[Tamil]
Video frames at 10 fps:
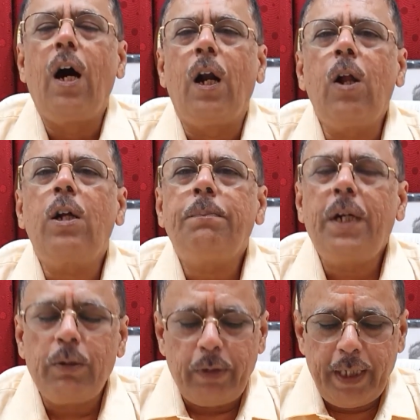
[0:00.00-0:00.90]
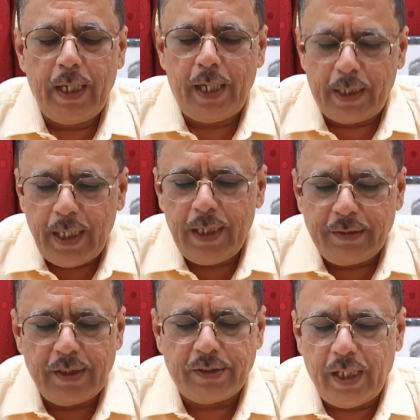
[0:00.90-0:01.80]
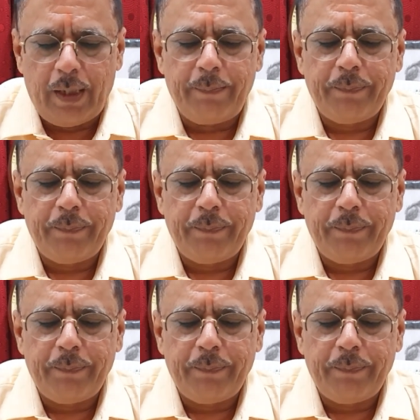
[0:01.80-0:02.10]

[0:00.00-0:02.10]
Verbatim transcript: அலாட்மெண்ட் உடைய அனாலிசிஸ் தான்